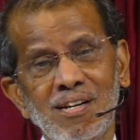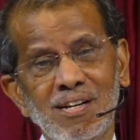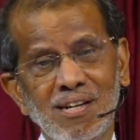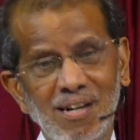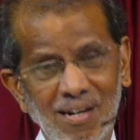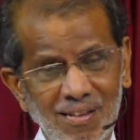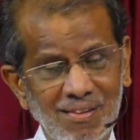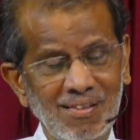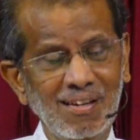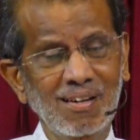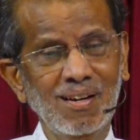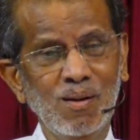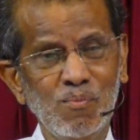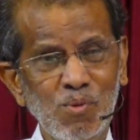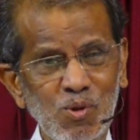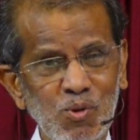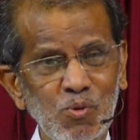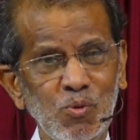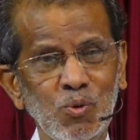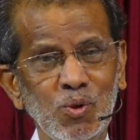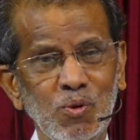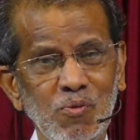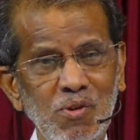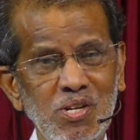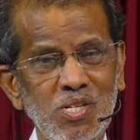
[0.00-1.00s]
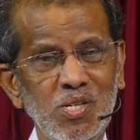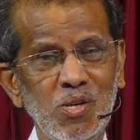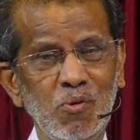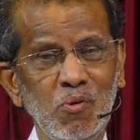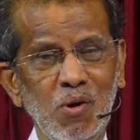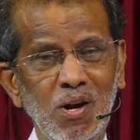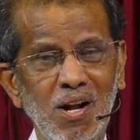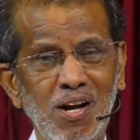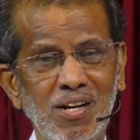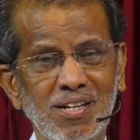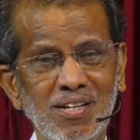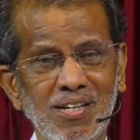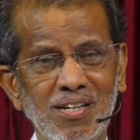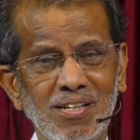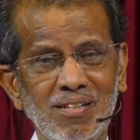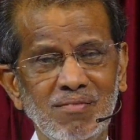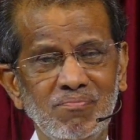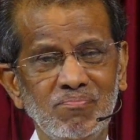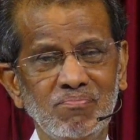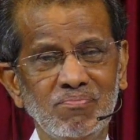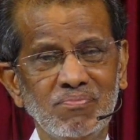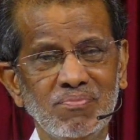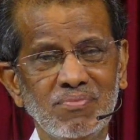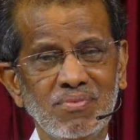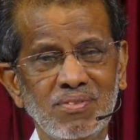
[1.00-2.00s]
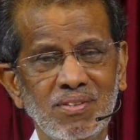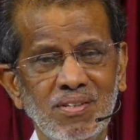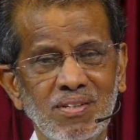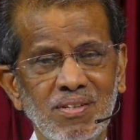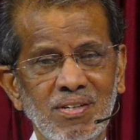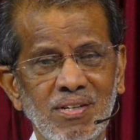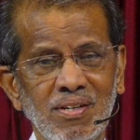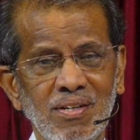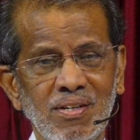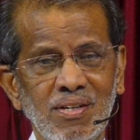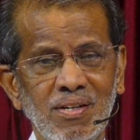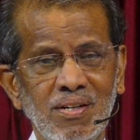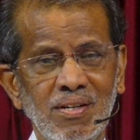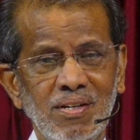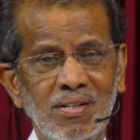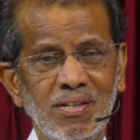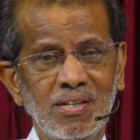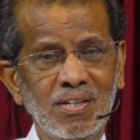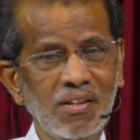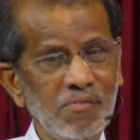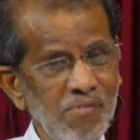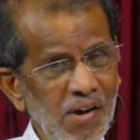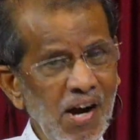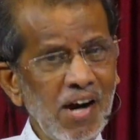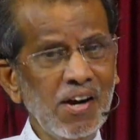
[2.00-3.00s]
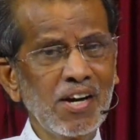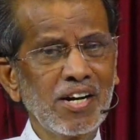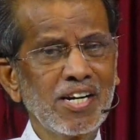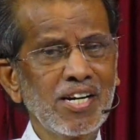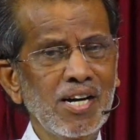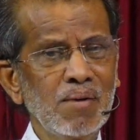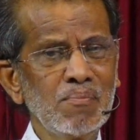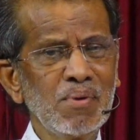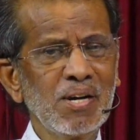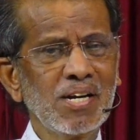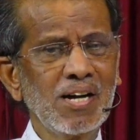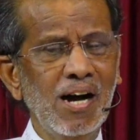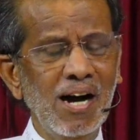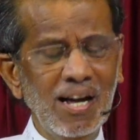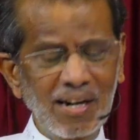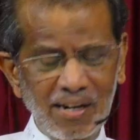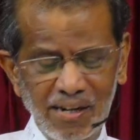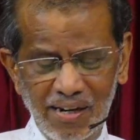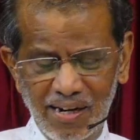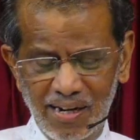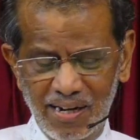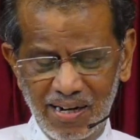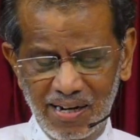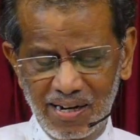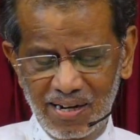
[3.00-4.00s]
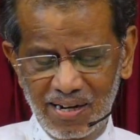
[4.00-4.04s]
கர்த்தர் நமக்கு உதவி செய்வாராக இந்த வியாழக்கிழமை காலையில்